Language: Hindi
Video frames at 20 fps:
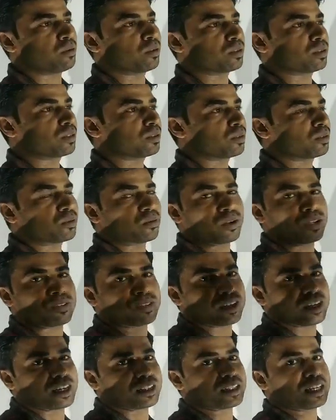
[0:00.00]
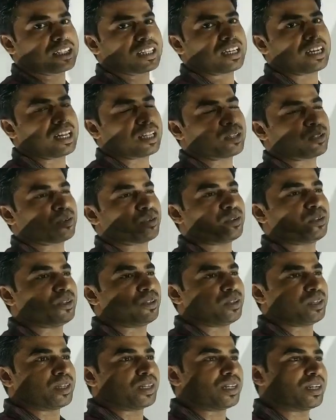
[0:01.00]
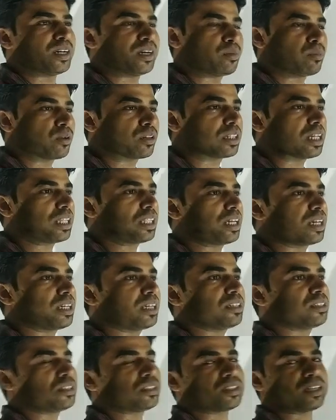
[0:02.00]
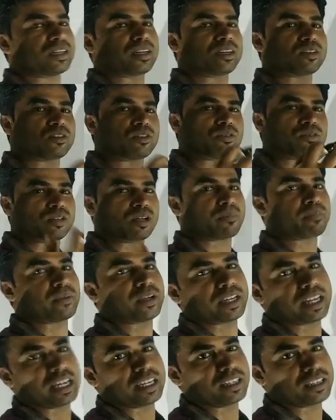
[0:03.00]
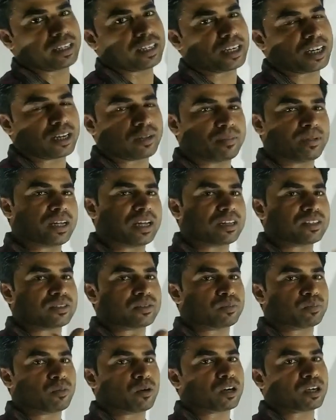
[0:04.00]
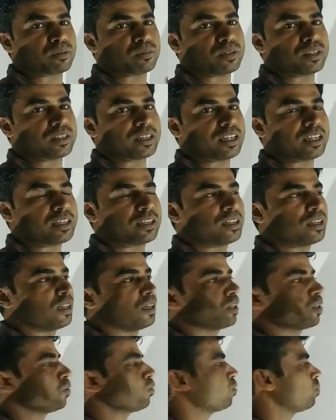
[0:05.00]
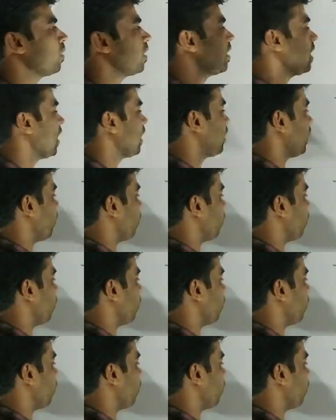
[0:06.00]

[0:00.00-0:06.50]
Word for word: बोल टॉस करता था ना तो हेड बोलता था कि जीतेंगे तो सब मेरा ही हेड भी और पॉट भी नहीं तो उसमें क्या